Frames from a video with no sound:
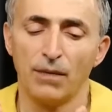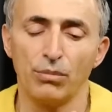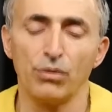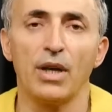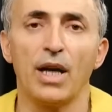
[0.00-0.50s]

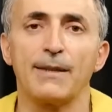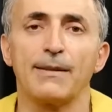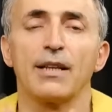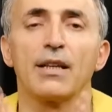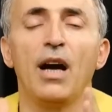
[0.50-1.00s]
Bunlar
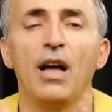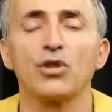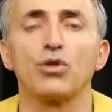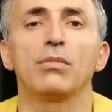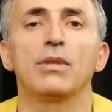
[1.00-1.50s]

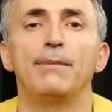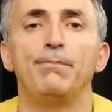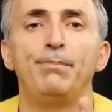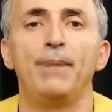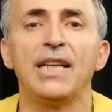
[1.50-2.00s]
kalsiyumun
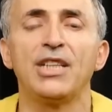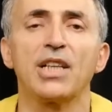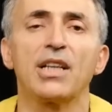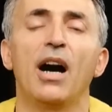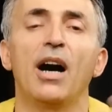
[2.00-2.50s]

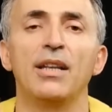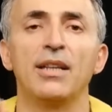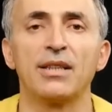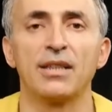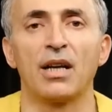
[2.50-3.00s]
bileşik
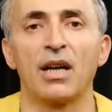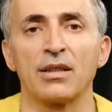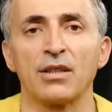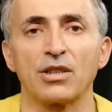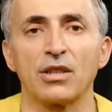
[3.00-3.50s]
halleridir
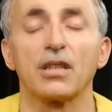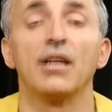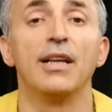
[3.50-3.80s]
arkadaşlar.